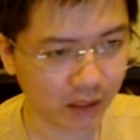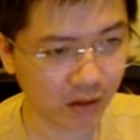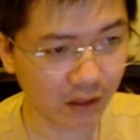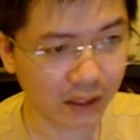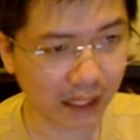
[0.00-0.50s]

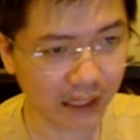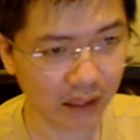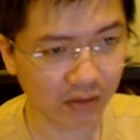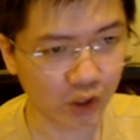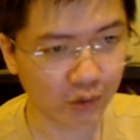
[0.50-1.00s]
chính và nó là tăng
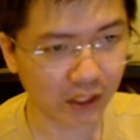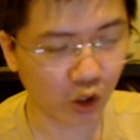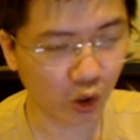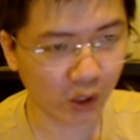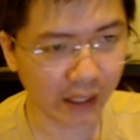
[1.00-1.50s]
và chúng ta
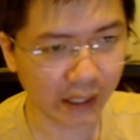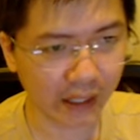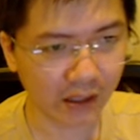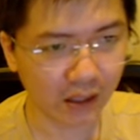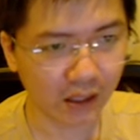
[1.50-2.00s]
có
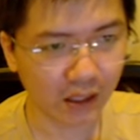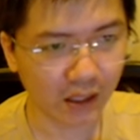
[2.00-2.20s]
cái